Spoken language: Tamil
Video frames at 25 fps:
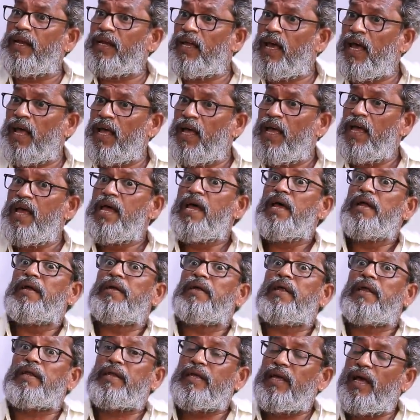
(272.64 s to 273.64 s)
ஏன்னா
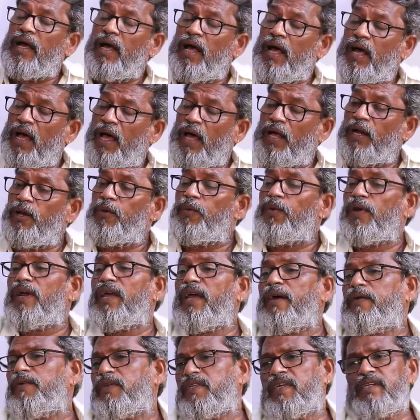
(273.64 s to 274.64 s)
நிறையா
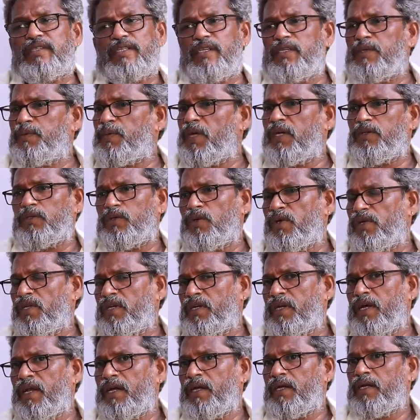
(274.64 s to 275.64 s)
அறிவுரை அவர் தான் சினிமாவில்
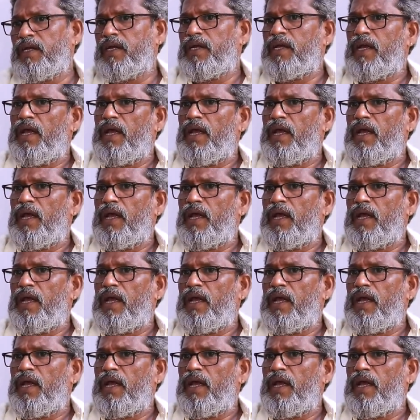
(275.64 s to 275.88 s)
சொல்லியிருக்காரு